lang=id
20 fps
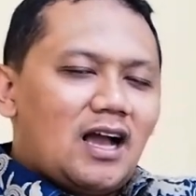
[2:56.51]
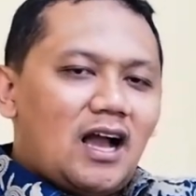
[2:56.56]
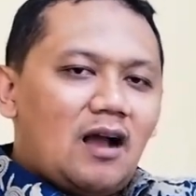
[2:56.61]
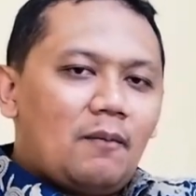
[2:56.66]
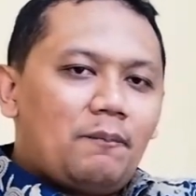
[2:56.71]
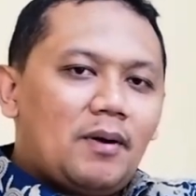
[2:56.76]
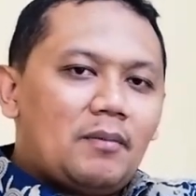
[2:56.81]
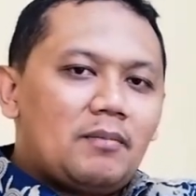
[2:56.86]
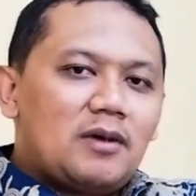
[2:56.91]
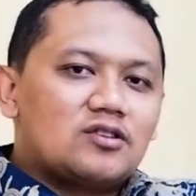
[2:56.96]

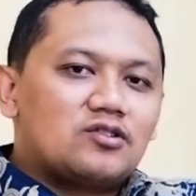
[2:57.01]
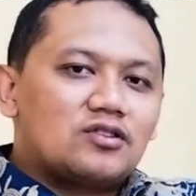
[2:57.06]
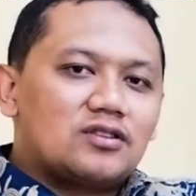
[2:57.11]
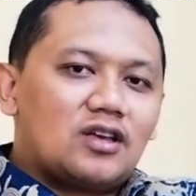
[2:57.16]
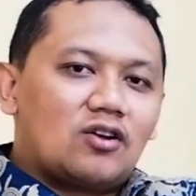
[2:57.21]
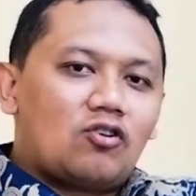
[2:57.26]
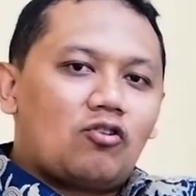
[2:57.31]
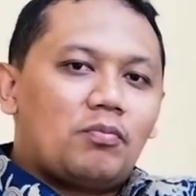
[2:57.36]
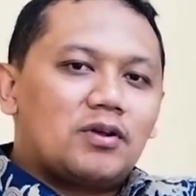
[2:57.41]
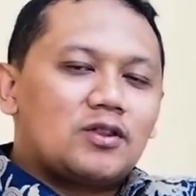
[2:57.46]
Apa
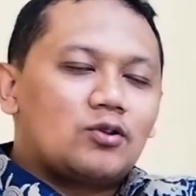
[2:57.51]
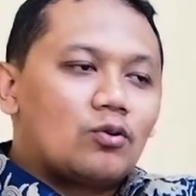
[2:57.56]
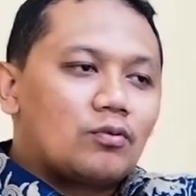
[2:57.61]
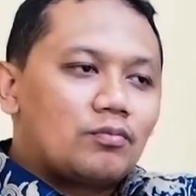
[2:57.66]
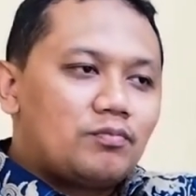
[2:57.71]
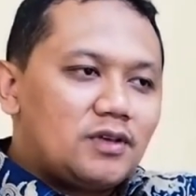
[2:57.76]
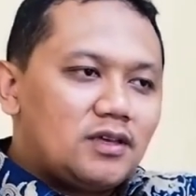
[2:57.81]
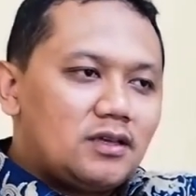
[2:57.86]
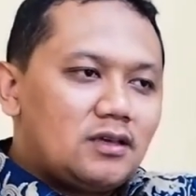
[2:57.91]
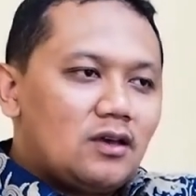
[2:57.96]
maksudnya kobet
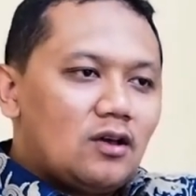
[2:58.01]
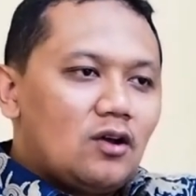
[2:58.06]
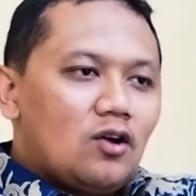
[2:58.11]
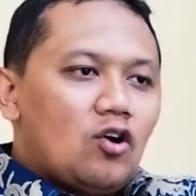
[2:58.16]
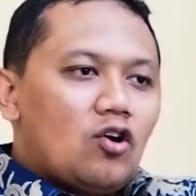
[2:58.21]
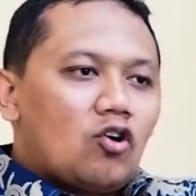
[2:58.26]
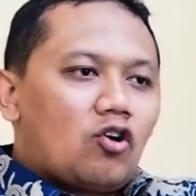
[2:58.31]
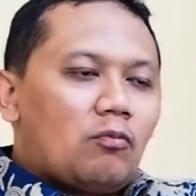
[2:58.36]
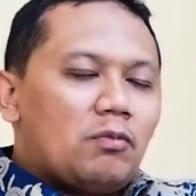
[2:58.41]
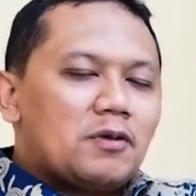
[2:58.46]
hukmi?
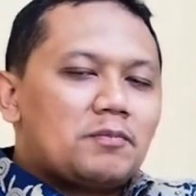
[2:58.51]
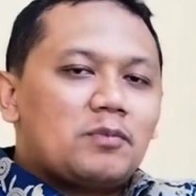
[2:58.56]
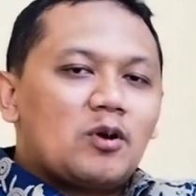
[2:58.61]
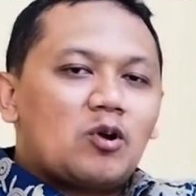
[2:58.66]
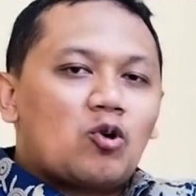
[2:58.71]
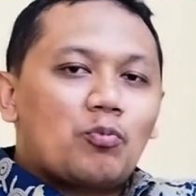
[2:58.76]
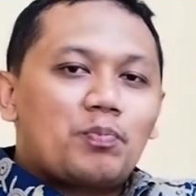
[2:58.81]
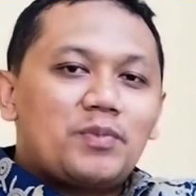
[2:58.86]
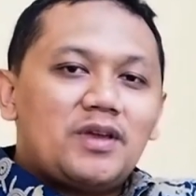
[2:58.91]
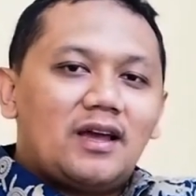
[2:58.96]
Kobet
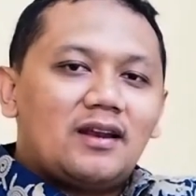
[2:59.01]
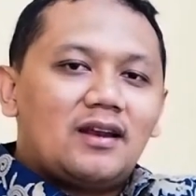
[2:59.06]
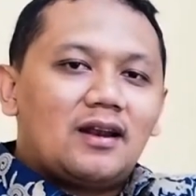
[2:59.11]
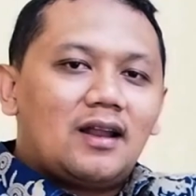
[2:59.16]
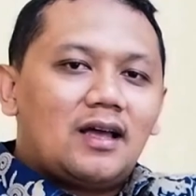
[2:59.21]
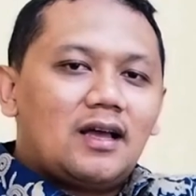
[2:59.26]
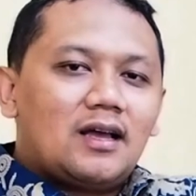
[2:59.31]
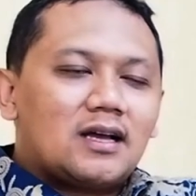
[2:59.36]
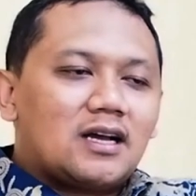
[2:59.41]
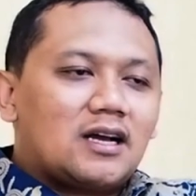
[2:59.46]
hukmi
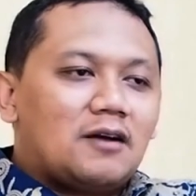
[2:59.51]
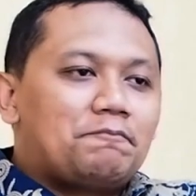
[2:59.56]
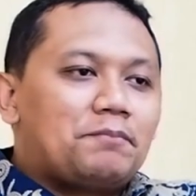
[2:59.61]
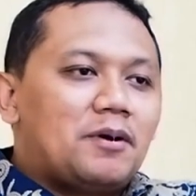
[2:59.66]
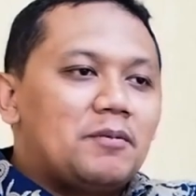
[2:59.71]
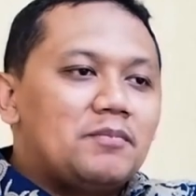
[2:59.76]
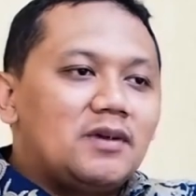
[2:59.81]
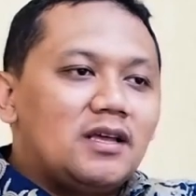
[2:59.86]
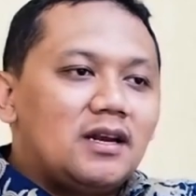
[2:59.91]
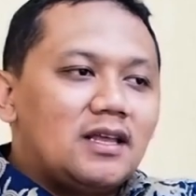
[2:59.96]
adalah
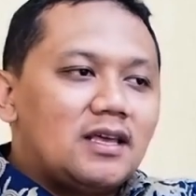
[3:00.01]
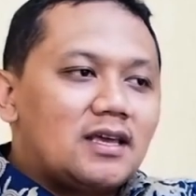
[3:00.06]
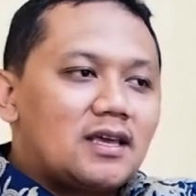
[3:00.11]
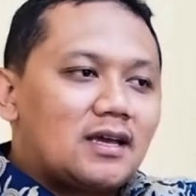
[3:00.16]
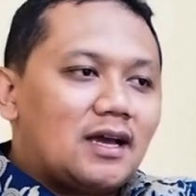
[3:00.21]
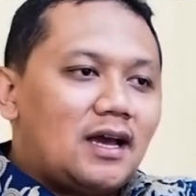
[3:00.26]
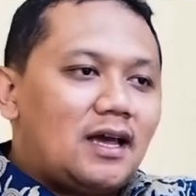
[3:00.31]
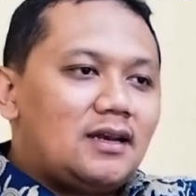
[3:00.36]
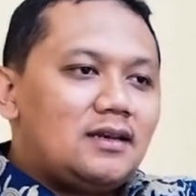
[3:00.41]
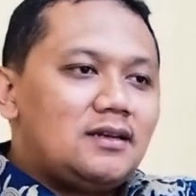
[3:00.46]

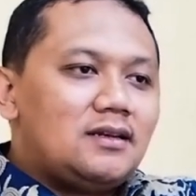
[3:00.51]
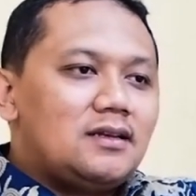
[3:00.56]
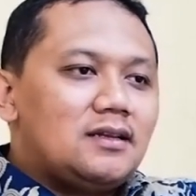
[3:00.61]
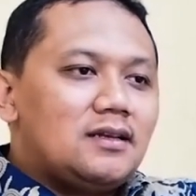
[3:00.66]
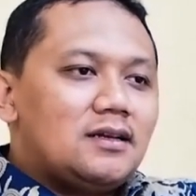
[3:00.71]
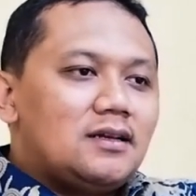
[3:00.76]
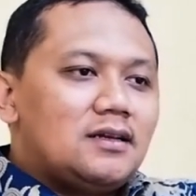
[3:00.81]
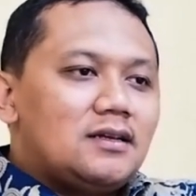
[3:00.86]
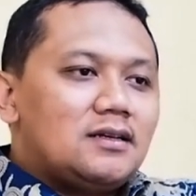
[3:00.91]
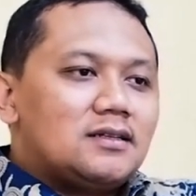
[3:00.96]
kepemilikan
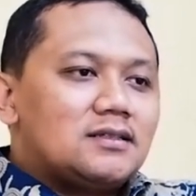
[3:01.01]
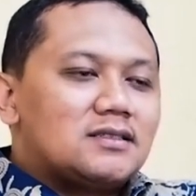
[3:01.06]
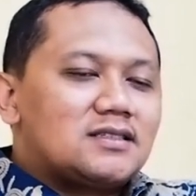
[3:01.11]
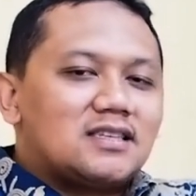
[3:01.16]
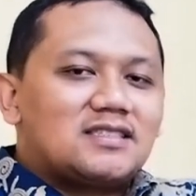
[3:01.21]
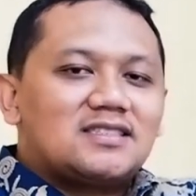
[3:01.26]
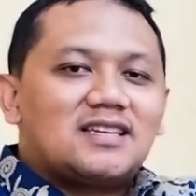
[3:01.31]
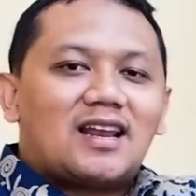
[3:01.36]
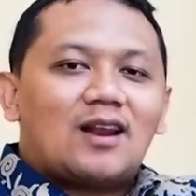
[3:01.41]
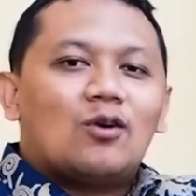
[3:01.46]

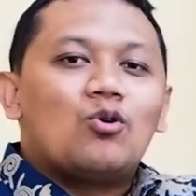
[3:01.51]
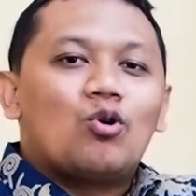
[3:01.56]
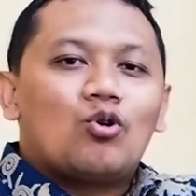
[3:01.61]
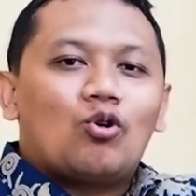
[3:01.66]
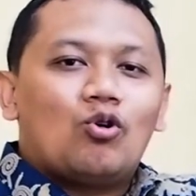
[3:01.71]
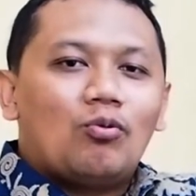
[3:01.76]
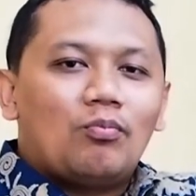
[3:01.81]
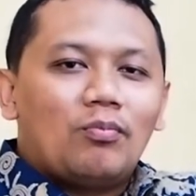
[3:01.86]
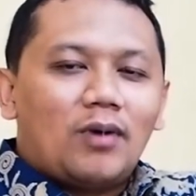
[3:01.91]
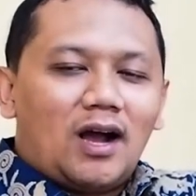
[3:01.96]
secara
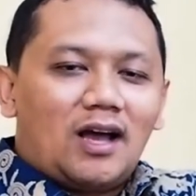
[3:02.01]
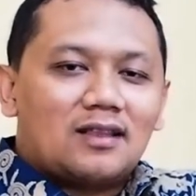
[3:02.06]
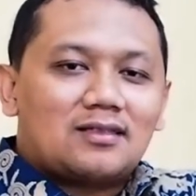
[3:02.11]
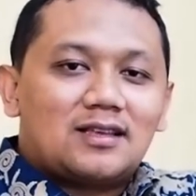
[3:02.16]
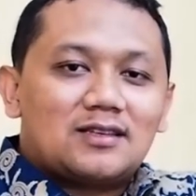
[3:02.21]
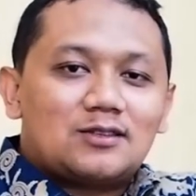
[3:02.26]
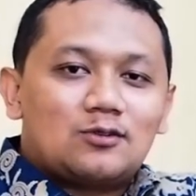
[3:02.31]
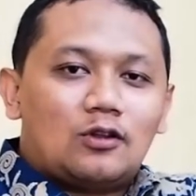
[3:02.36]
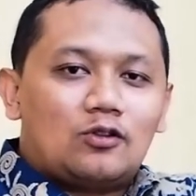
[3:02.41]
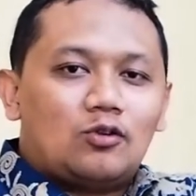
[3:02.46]
hukum
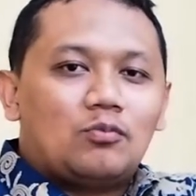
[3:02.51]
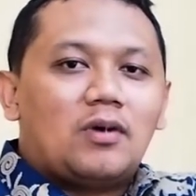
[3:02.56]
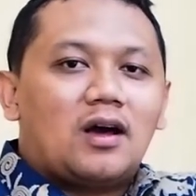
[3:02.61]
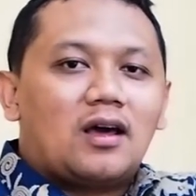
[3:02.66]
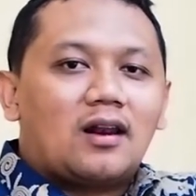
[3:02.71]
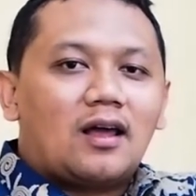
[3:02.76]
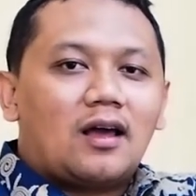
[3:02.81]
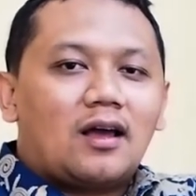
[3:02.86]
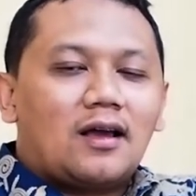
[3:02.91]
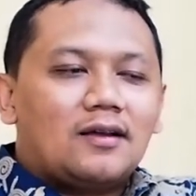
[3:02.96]
atas suatu
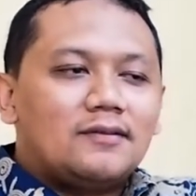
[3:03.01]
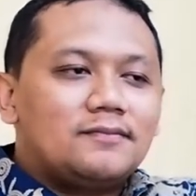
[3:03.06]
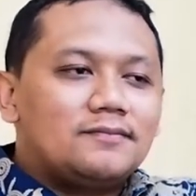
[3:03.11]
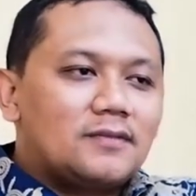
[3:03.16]
barang.